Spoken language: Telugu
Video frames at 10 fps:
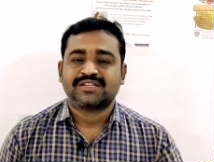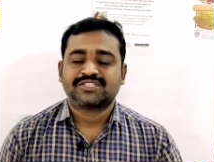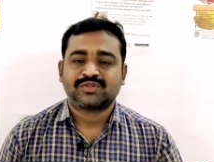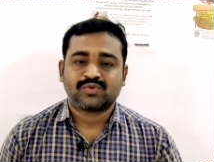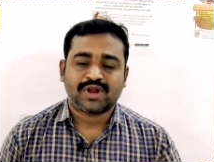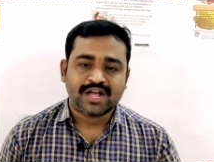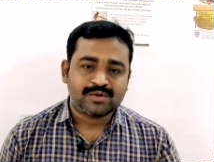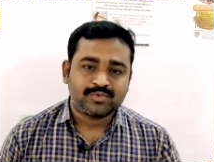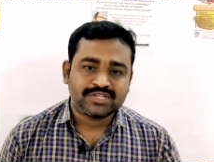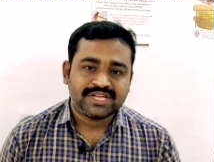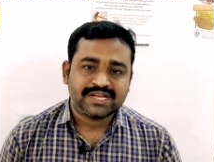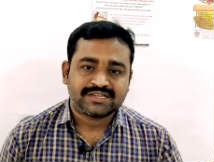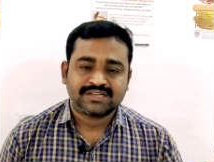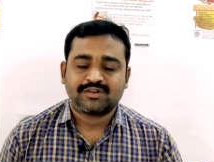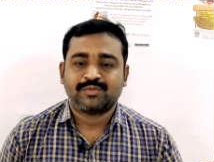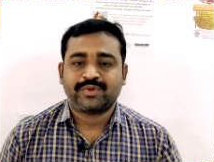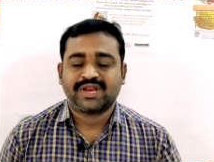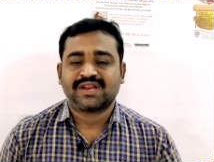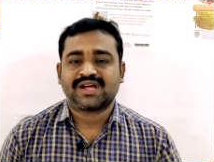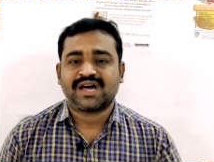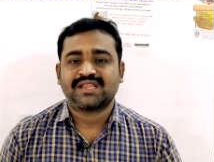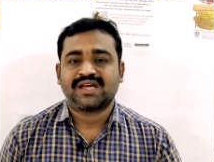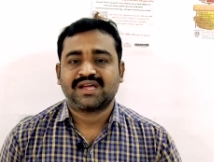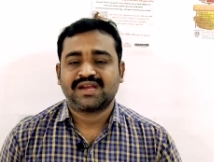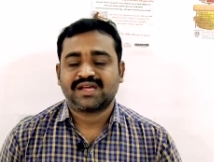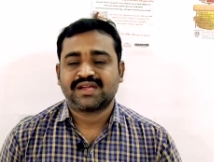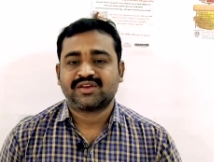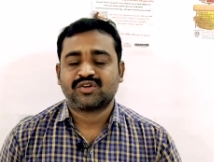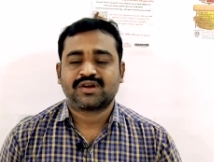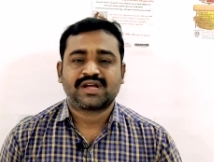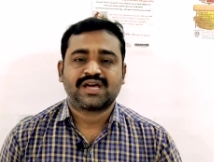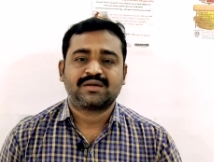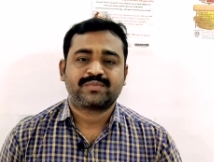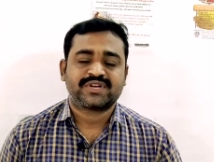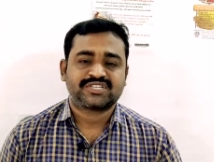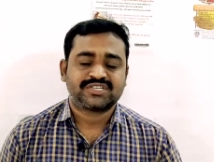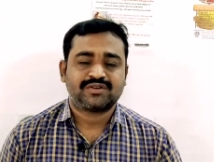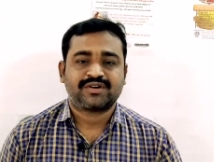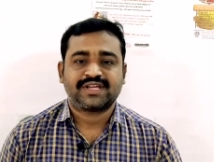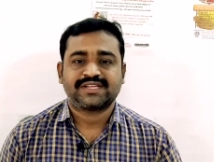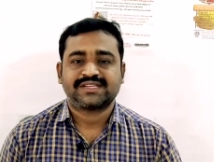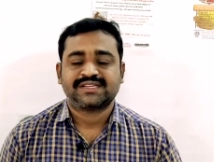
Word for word: చదువు రాకపోతే అసలు వాళ్ళ పిల్లలు కాదా ఇలా ఎన్నో రకాల ప్రశ్నలు ఉన్నాయి